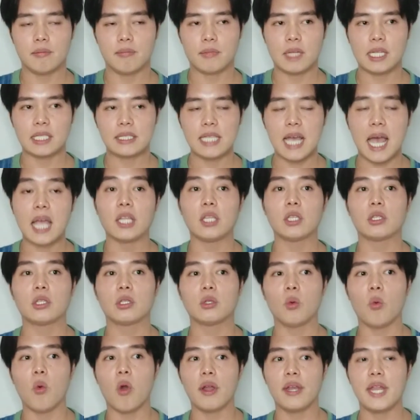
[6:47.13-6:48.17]
กระจาย
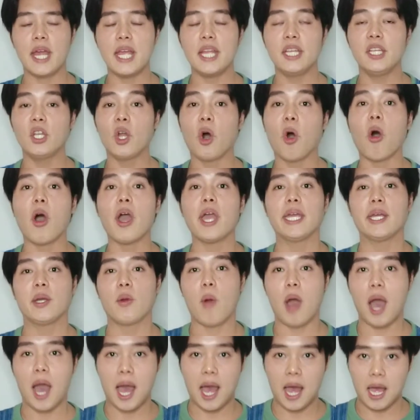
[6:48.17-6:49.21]
ตัวได้น้อยก
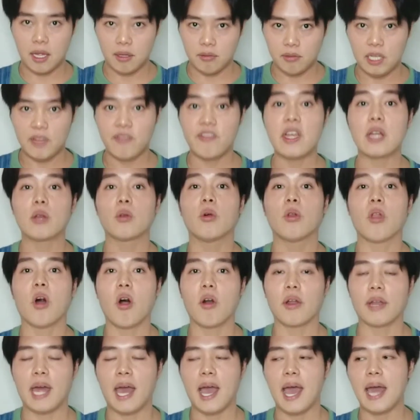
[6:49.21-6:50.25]
ว่าอีสังลอง
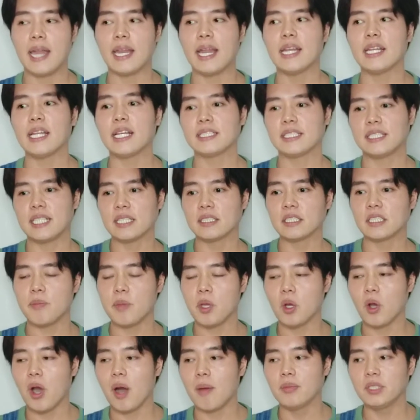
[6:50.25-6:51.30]
นะ อันนั้นนะจะจะมี
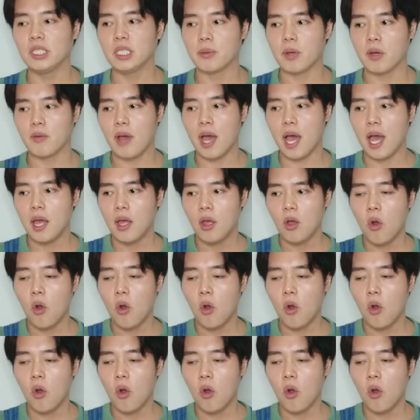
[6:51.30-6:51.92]
ความรู้สึกแบบว่า